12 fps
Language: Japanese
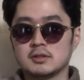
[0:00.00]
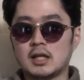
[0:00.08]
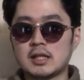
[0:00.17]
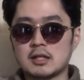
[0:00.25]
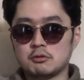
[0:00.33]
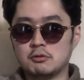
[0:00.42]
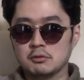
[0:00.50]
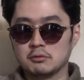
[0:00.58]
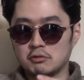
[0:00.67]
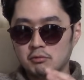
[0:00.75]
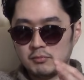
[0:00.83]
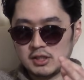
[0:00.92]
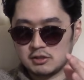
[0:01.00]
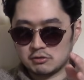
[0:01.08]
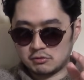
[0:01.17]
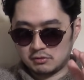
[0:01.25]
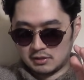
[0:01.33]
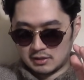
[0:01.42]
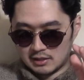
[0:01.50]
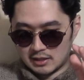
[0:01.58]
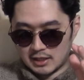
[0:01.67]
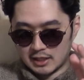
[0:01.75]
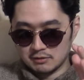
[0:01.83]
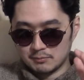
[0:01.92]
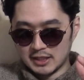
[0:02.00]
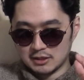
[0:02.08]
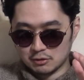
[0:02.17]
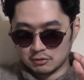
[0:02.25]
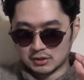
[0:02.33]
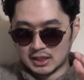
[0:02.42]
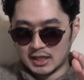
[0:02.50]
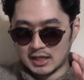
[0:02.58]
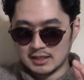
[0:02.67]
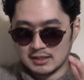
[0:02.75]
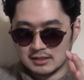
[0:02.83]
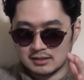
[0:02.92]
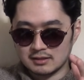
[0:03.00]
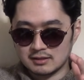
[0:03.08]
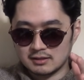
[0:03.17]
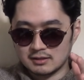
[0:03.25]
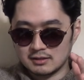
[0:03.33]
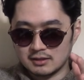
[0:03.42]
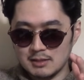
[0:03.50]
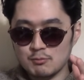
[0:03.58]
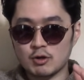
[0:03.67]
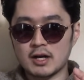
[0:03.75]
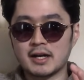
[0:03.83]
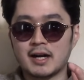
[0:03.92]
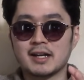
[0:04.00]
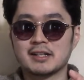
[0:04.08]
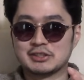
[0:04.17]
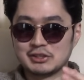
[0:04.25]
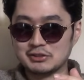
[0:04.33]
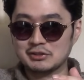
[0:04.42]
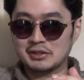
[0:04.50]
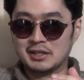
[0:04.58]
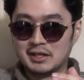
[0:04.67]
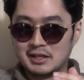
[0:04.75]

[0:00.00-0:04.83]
ただのコンビニのアルバイトの店員にもかかわらず